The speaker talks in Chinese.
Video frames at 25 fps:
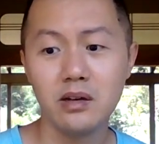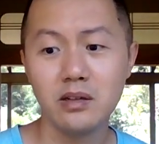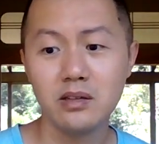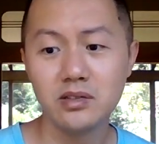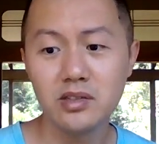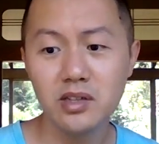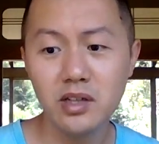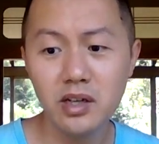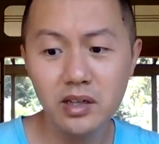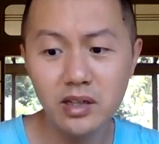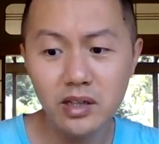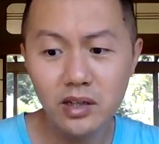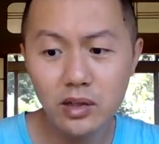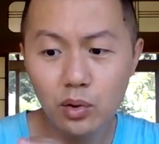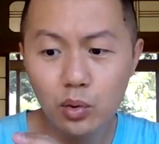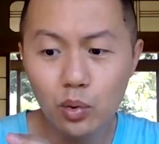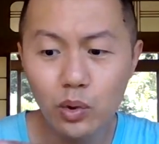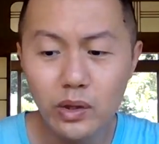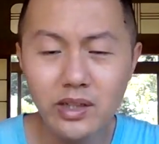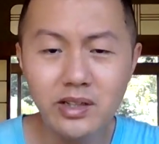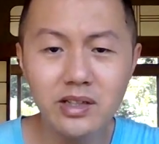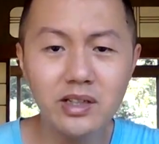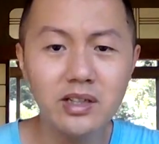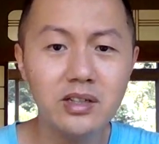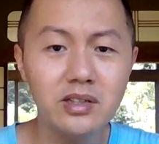这一
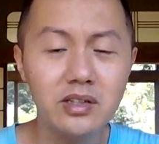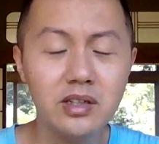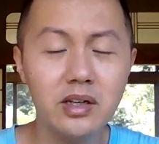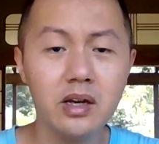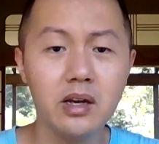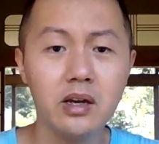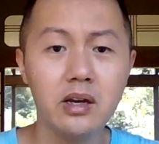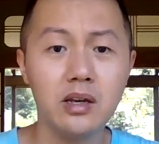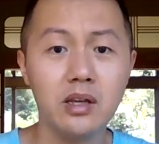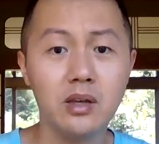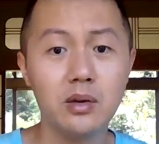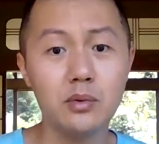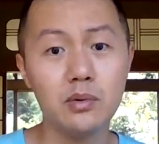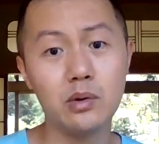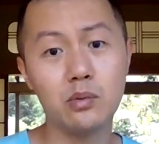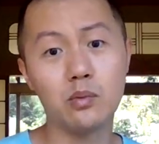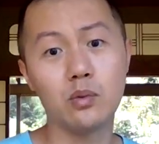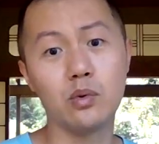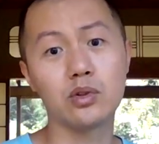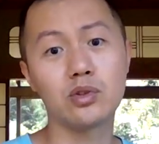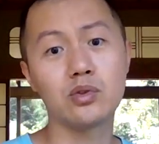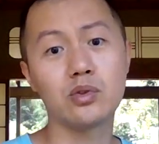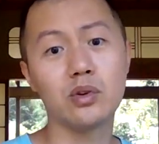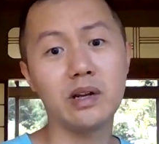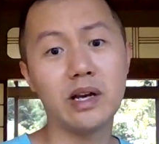轮疫情，因为
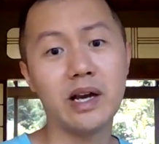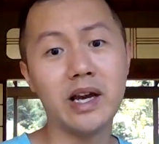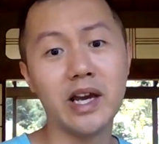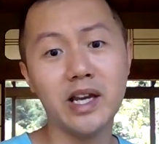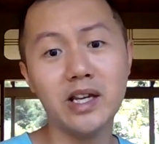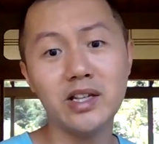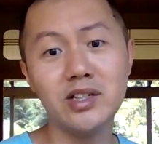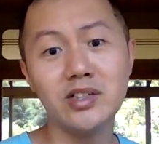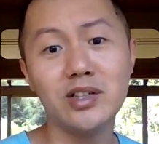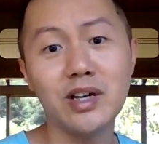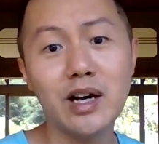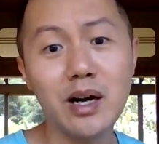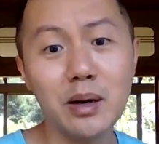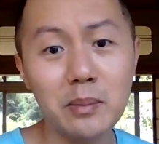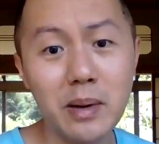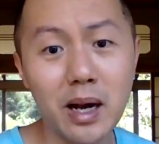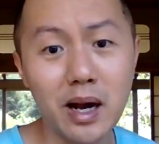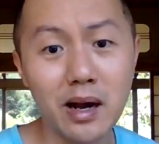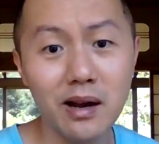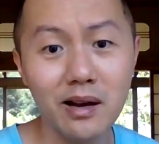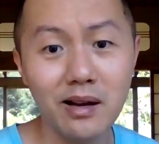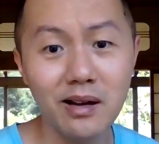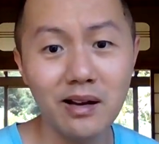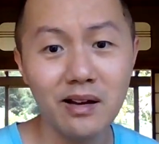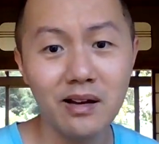我说了黑箱
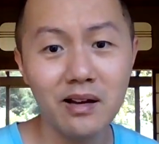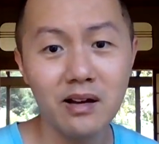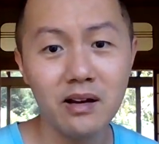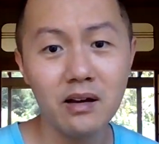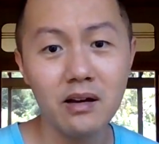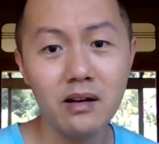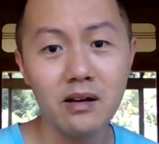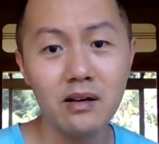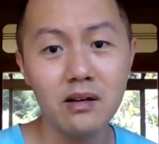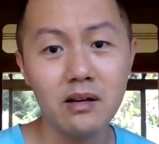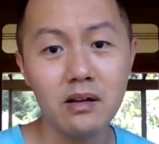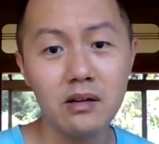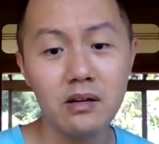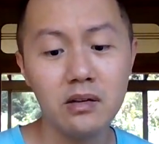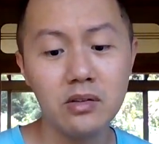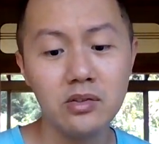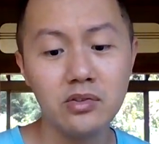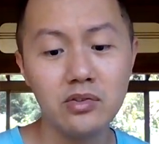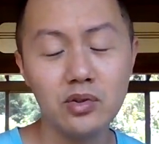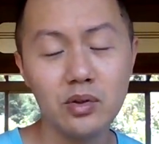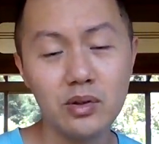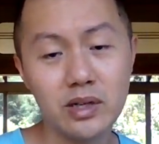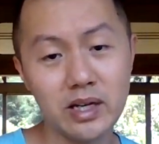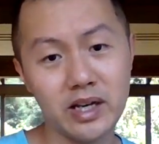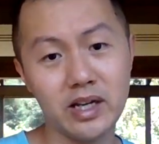嘛，
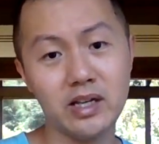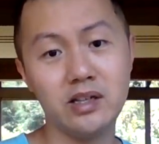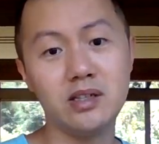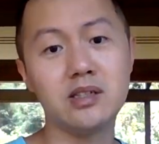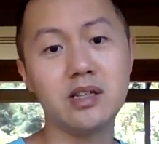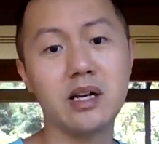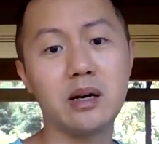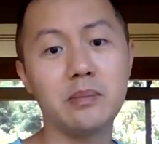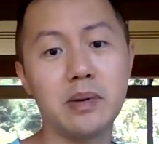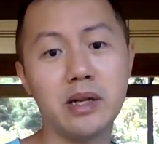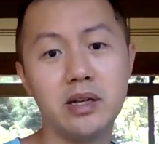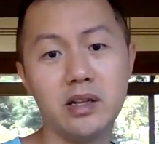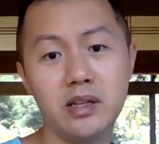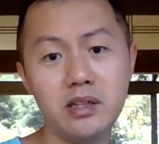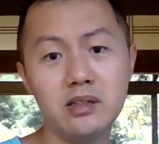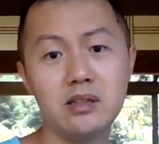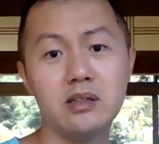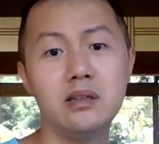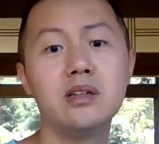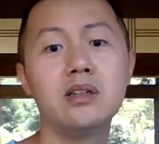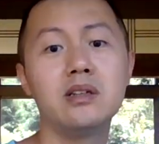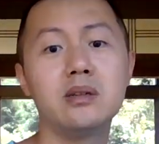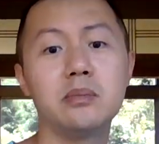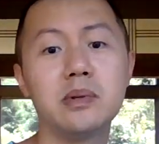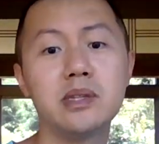就黑箱嘛，你
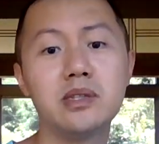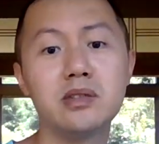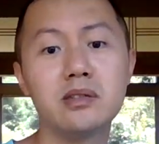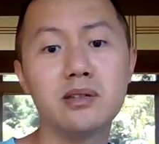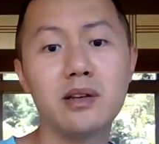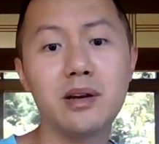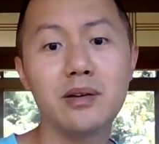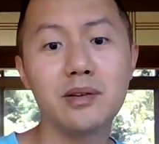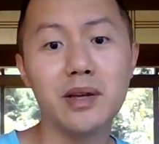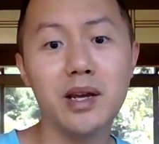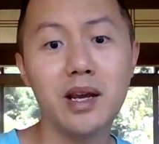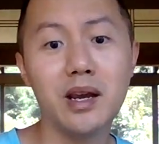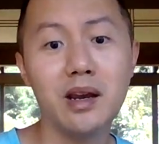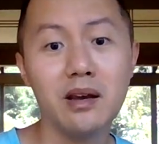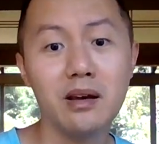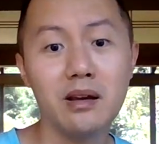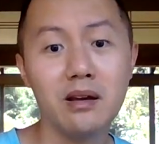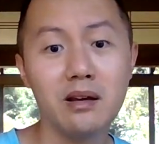你怎么知道呢？